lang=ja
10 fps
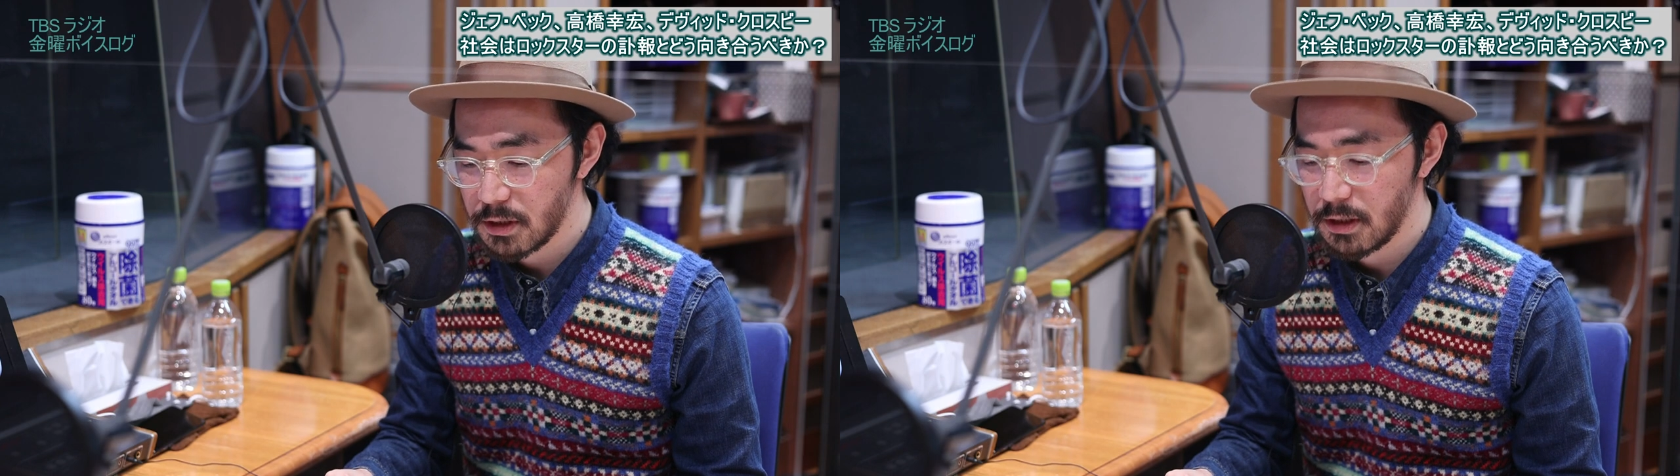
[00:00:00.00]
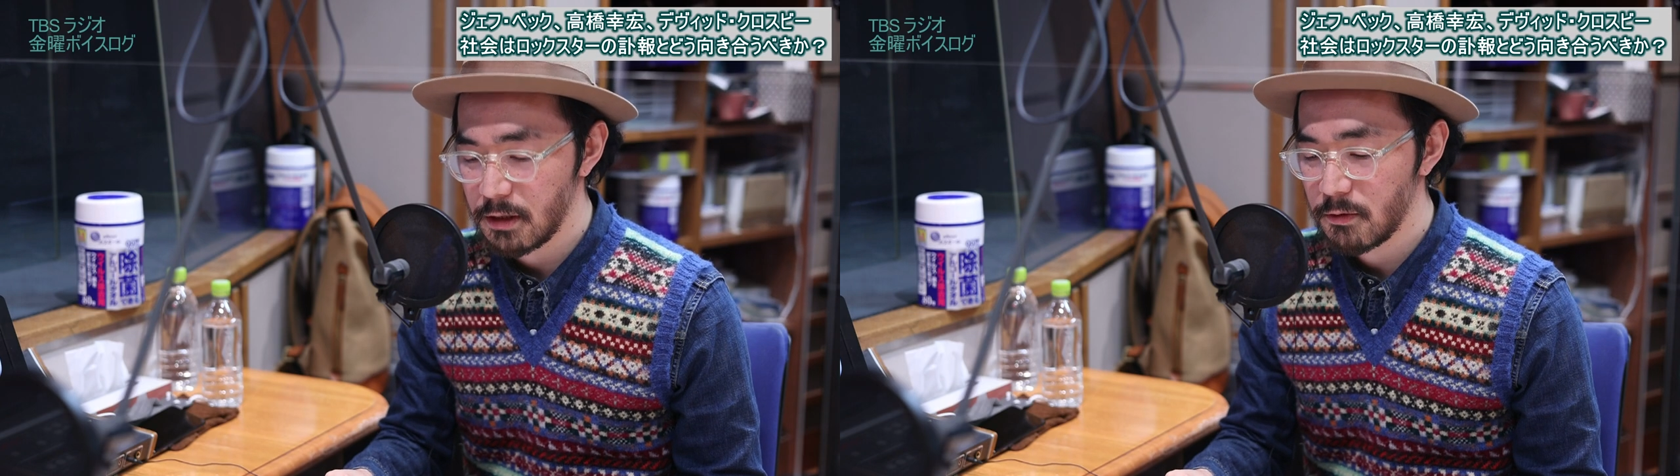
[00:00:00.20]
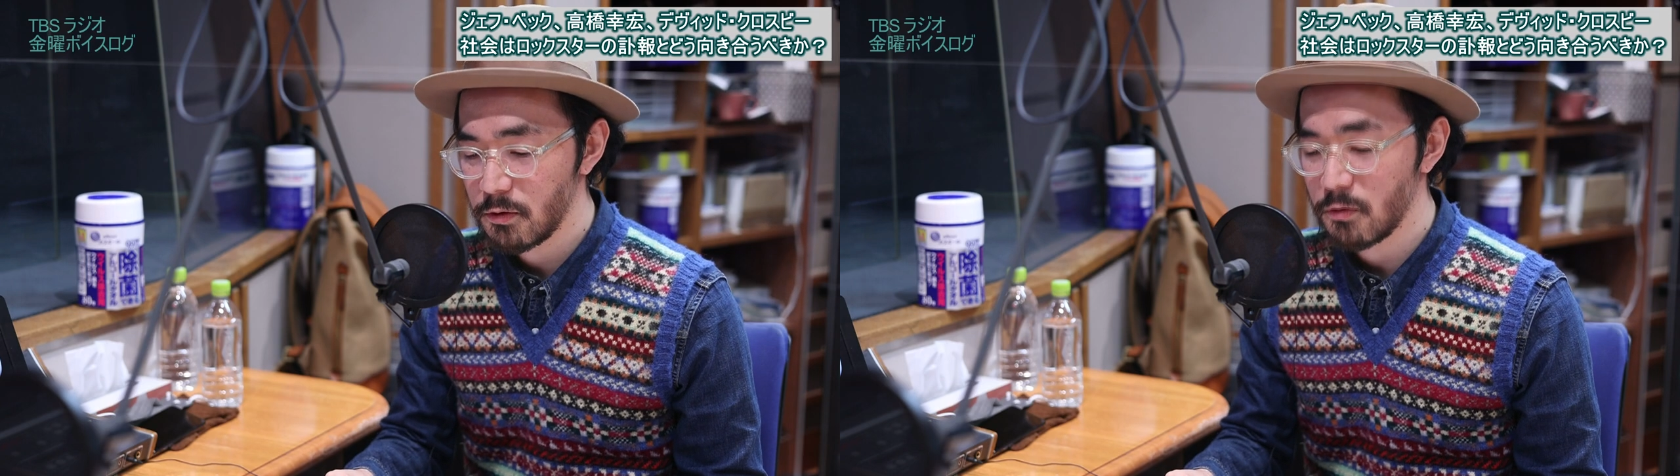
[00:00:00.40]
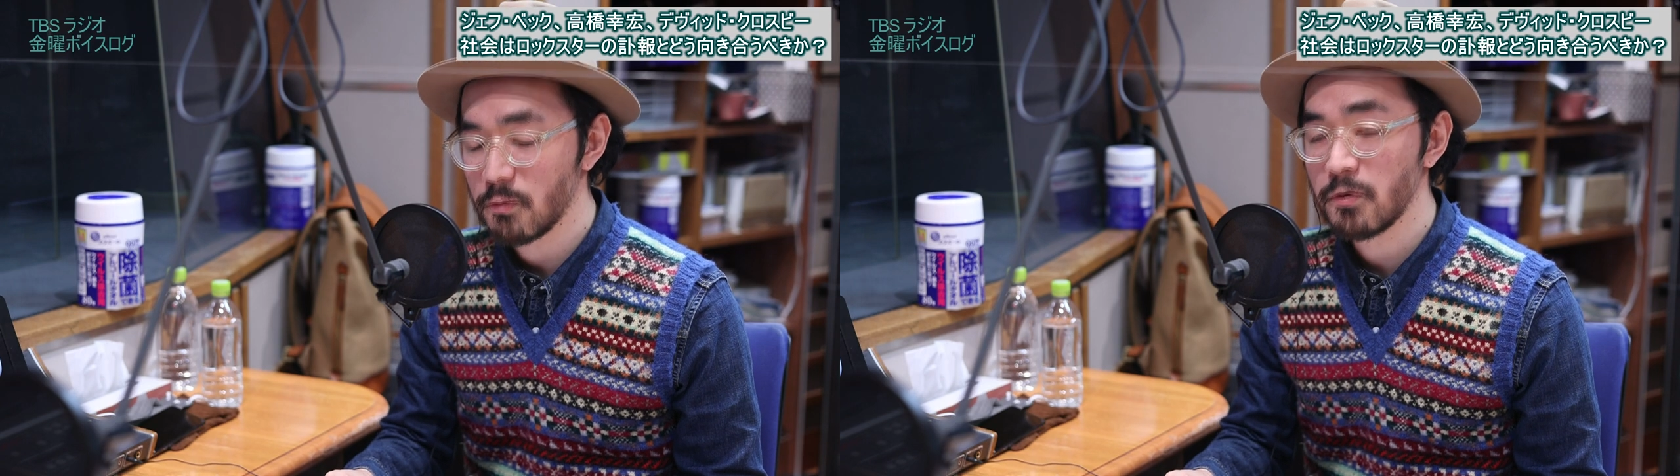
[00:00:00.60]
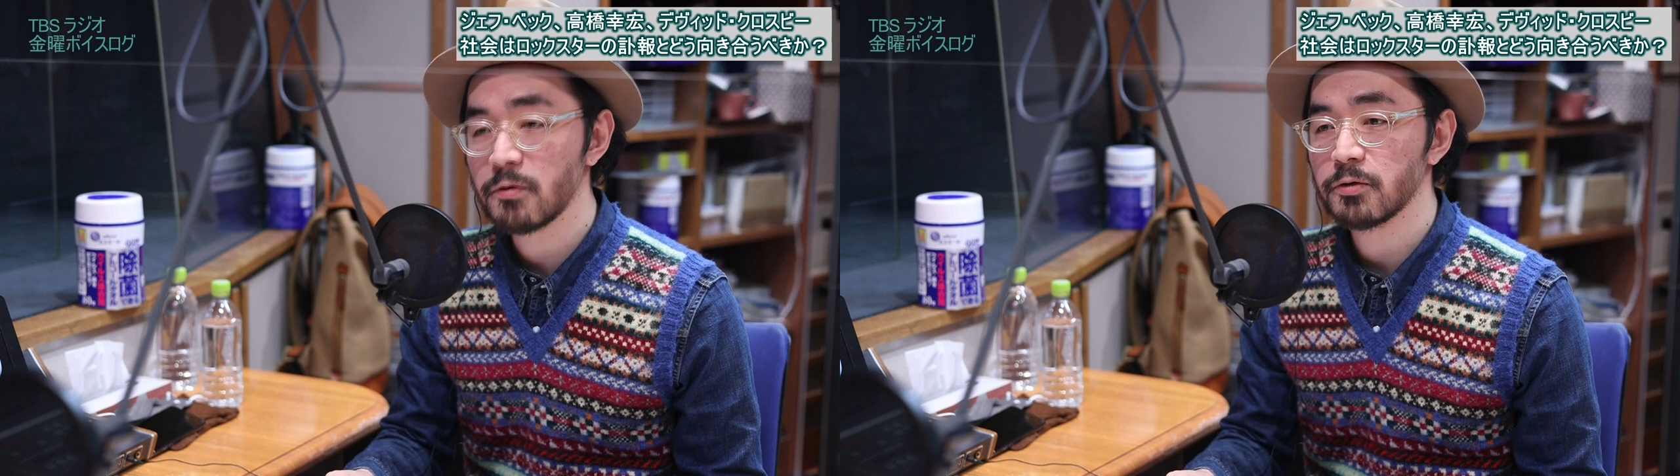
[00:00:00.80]
きでいろいろ
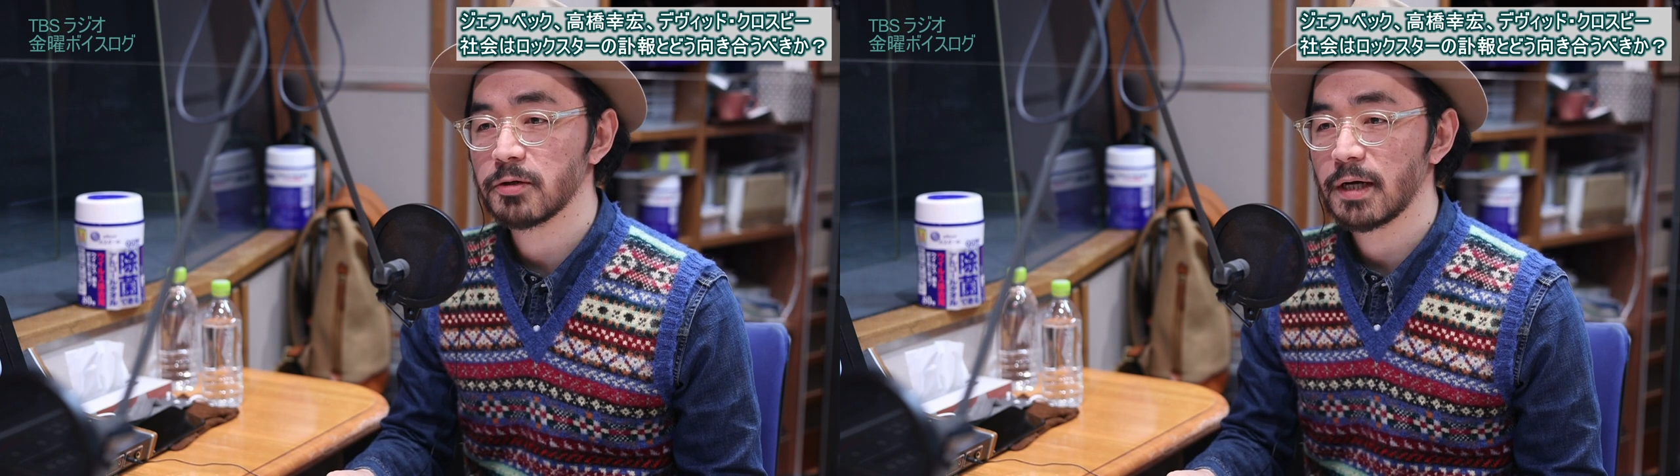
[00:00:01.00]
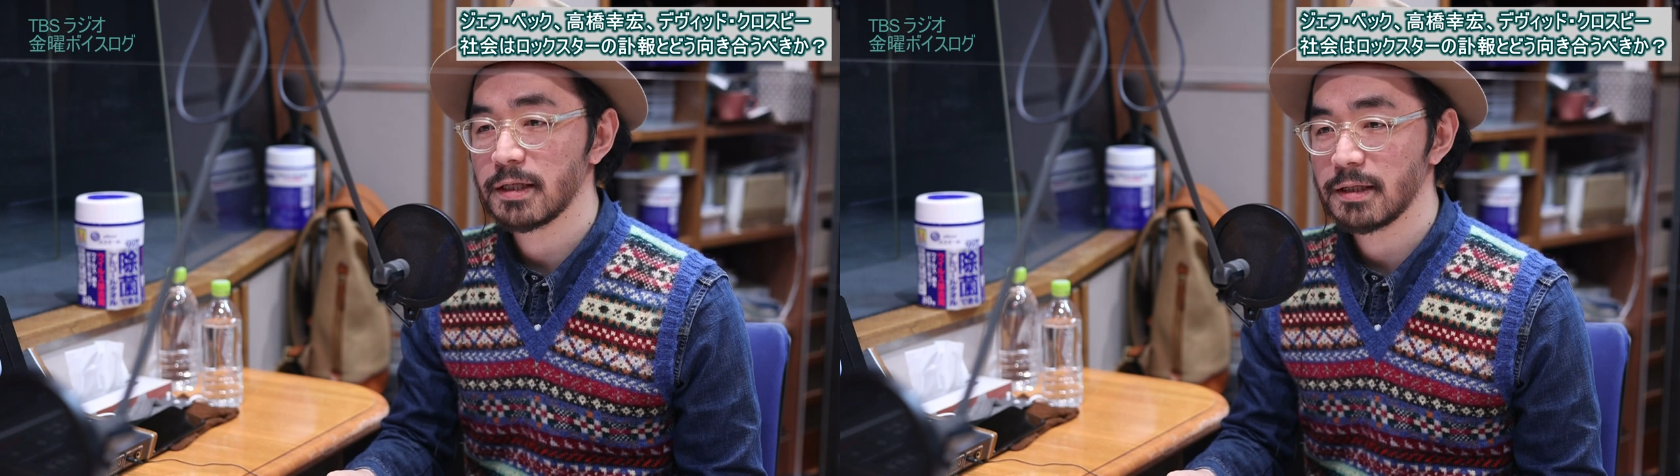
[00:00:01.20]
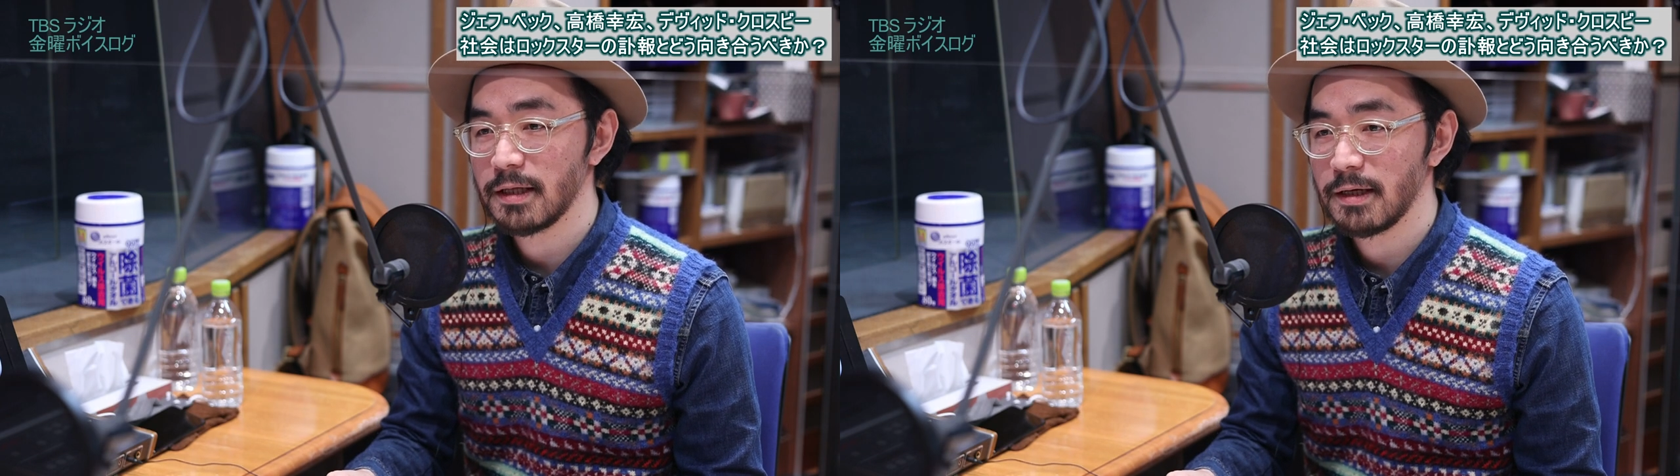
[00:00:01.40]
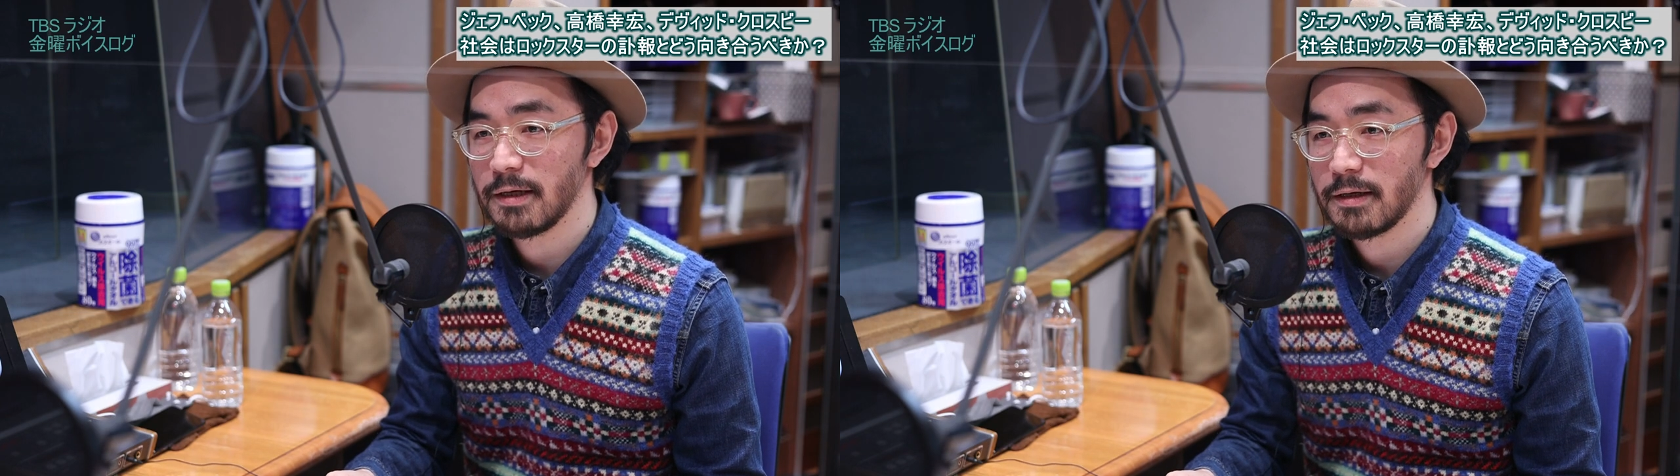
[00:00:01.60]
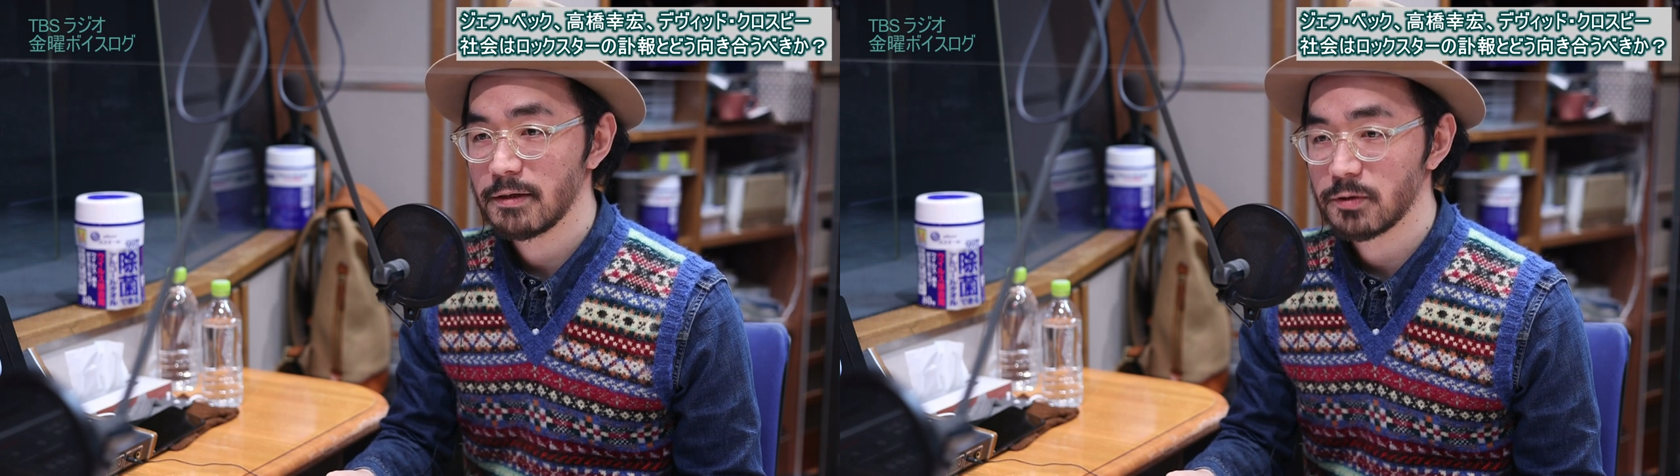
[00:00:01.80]
思うことがあって